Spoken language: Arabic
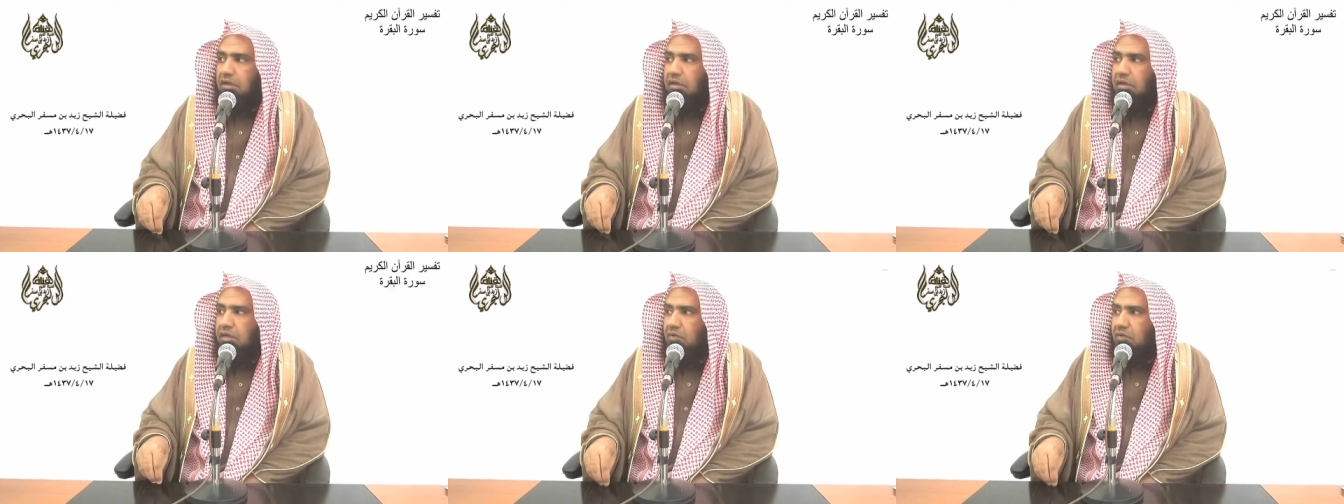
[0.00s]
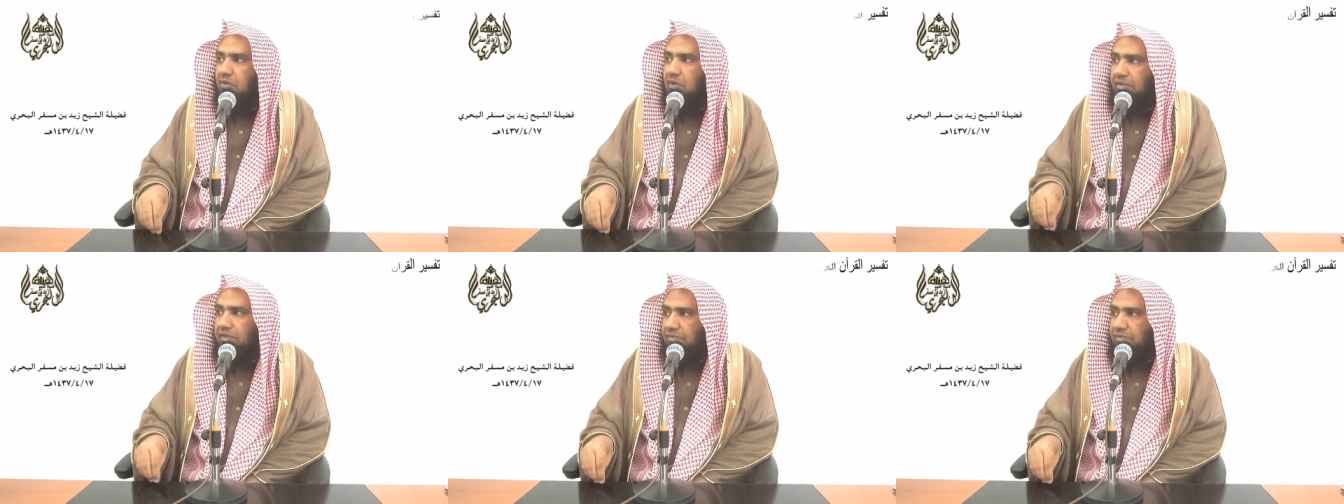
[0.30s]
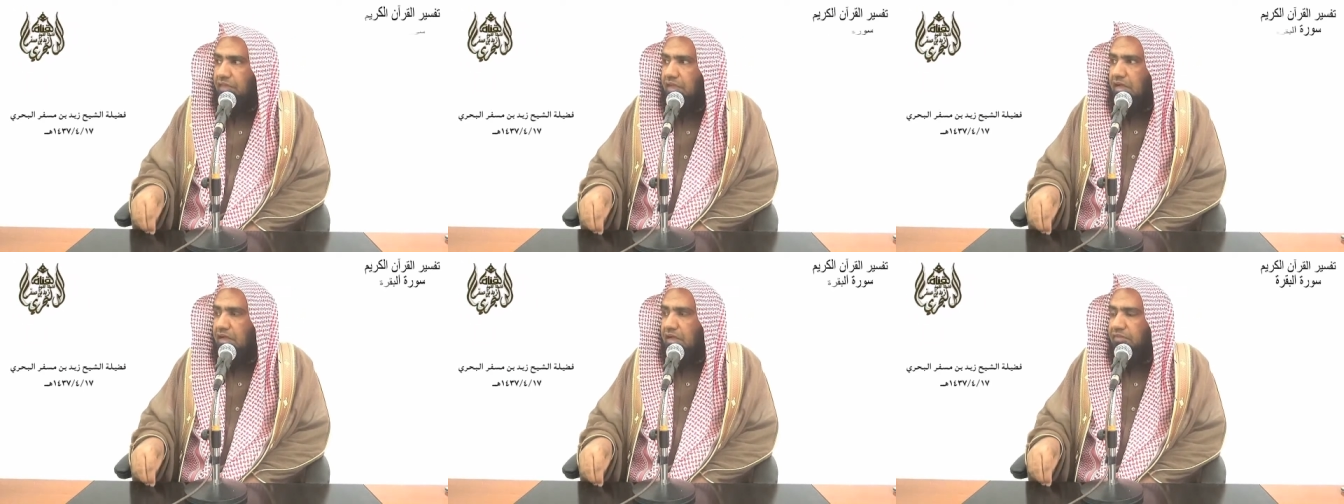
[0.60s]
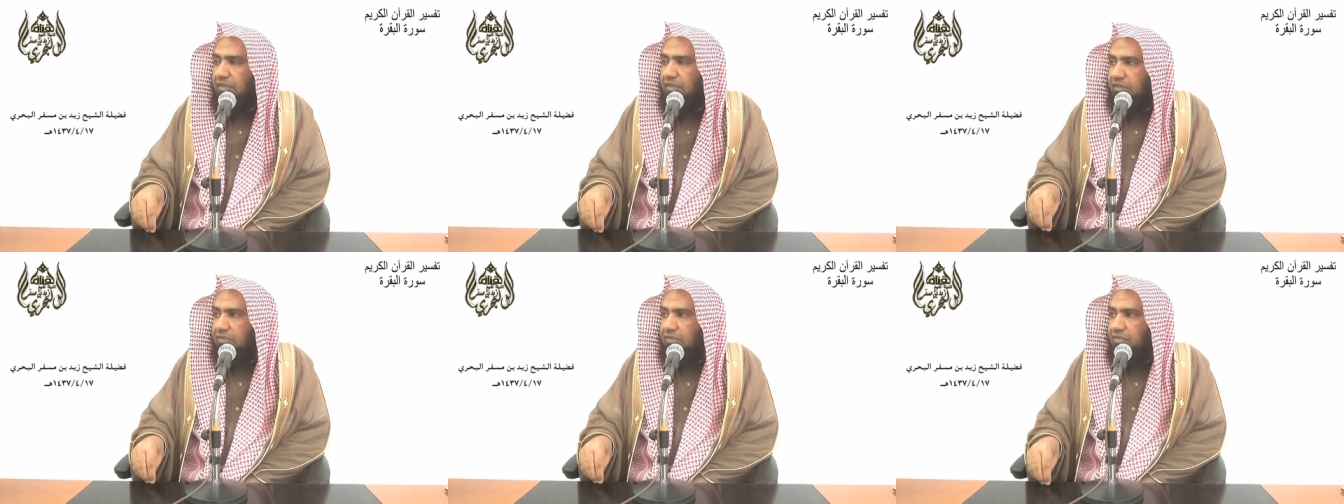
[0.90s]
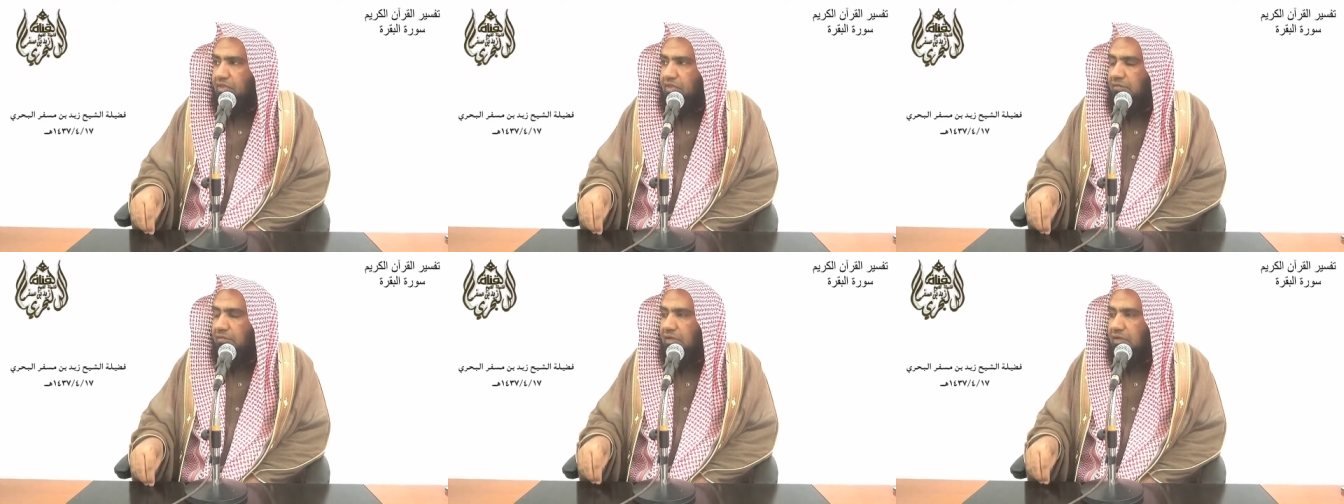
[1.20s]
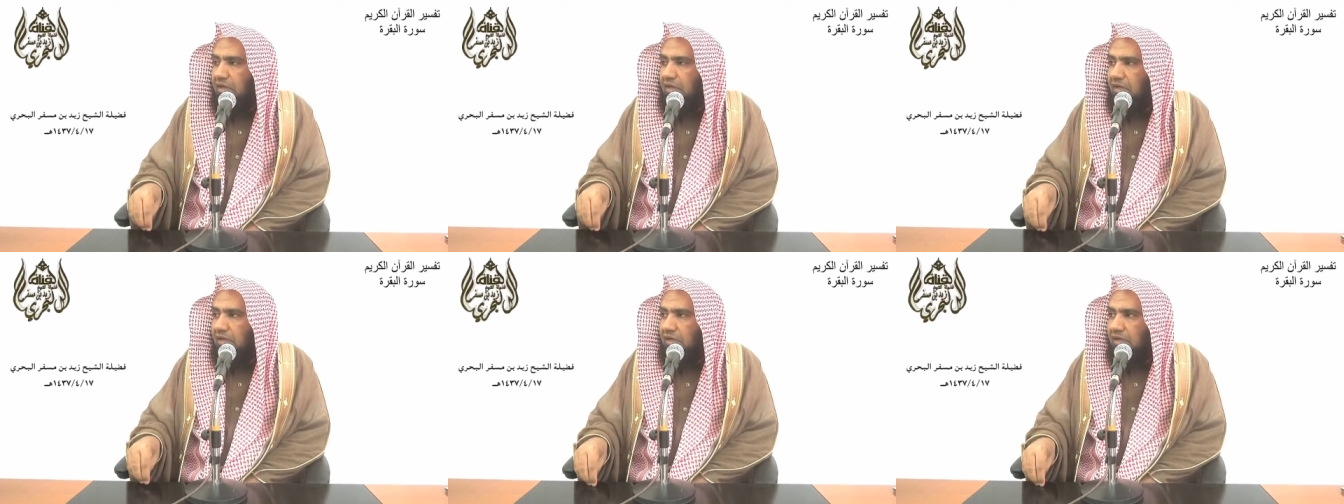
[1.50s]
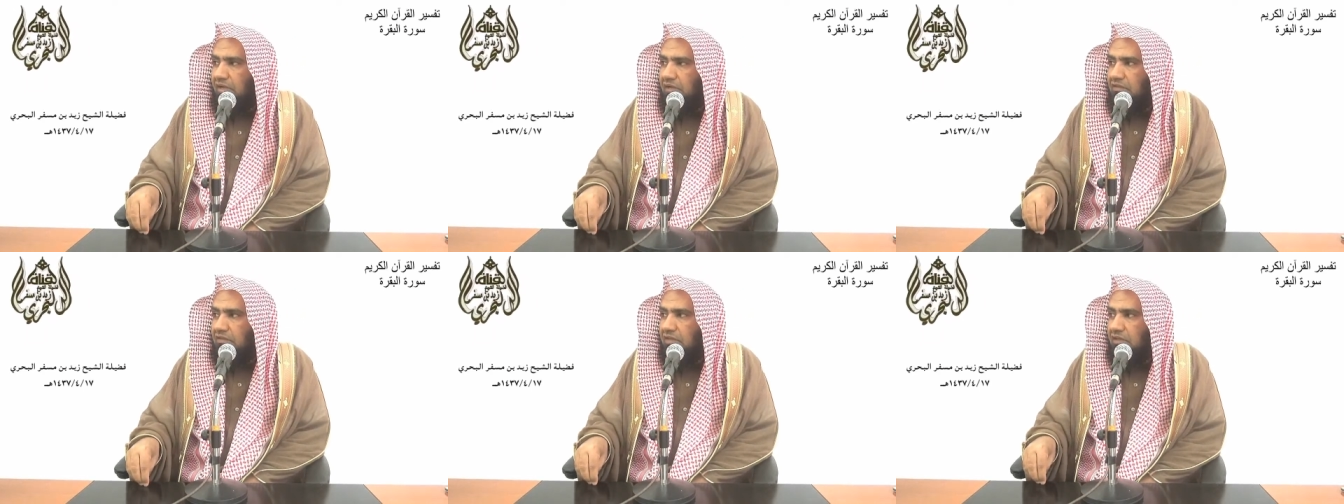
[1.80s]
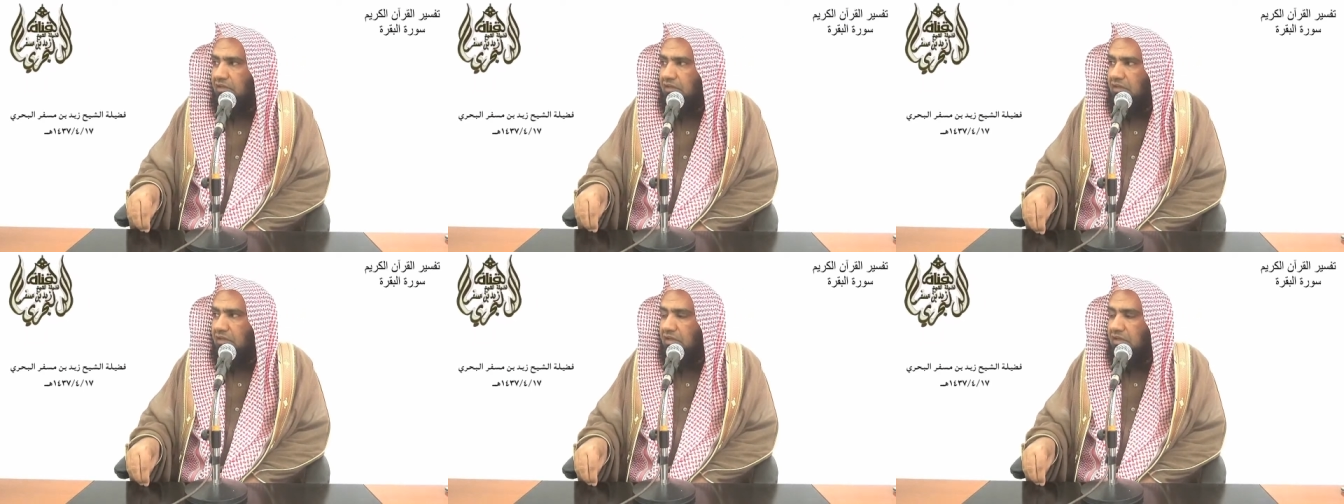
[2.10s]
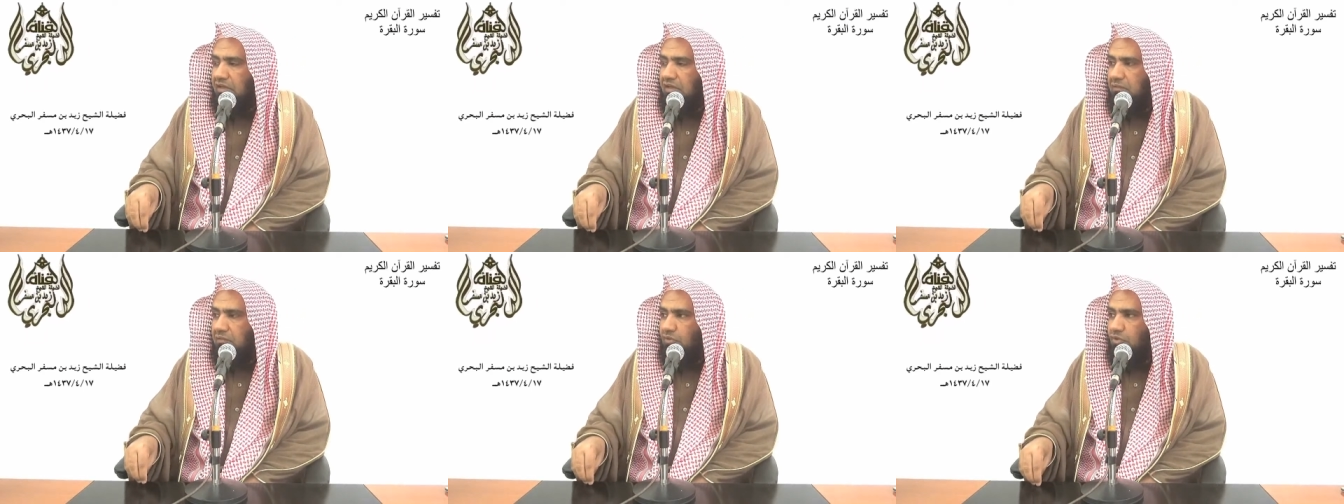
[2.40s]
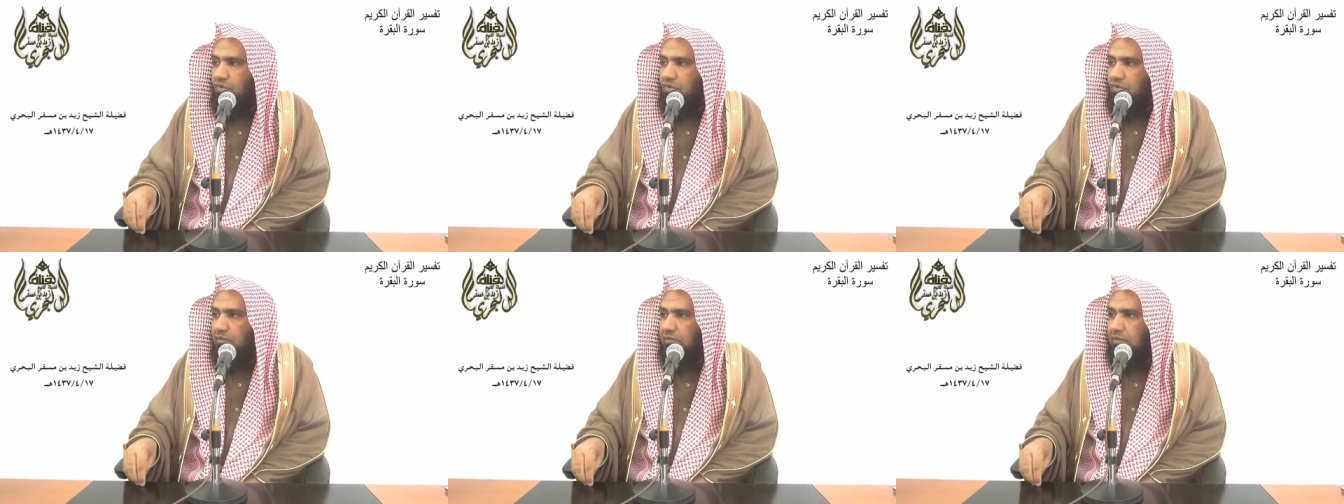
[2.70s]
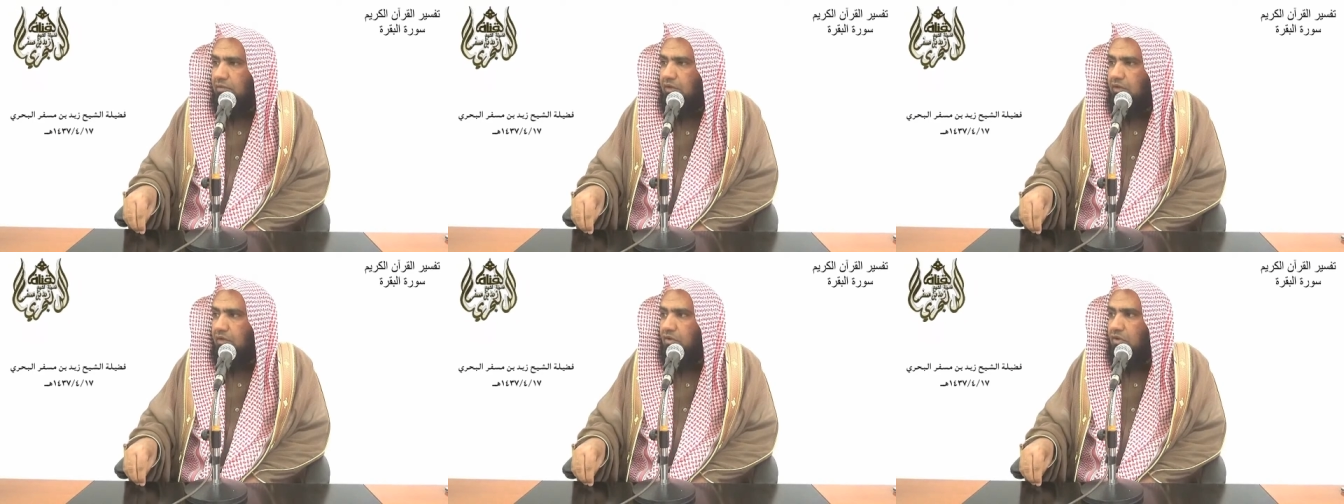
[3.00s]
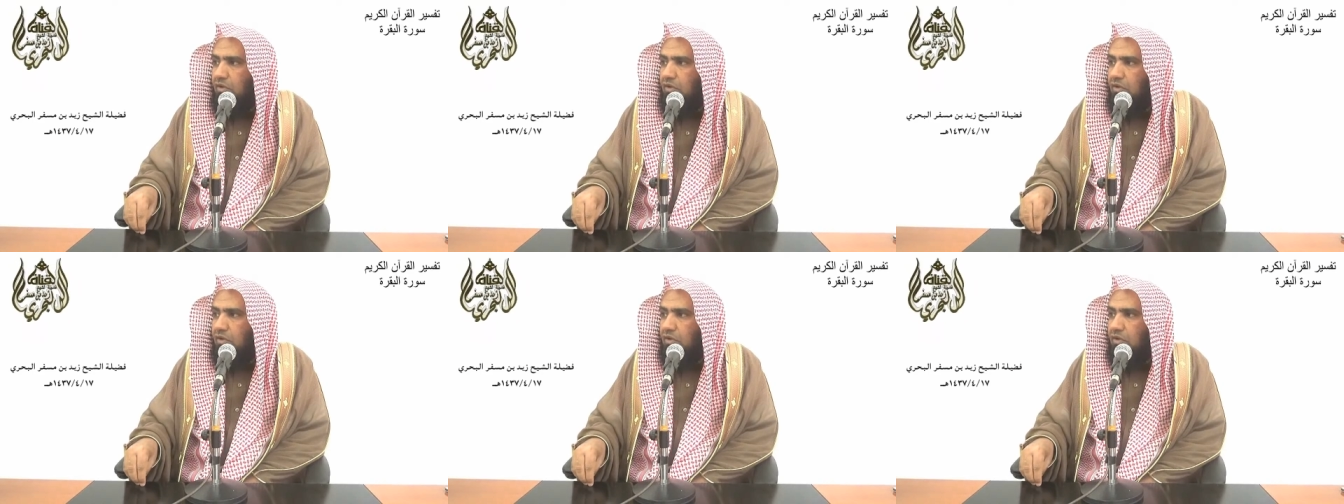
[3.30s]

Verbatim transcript: النوع الثالث الصبر على أقدار الله المؤلمة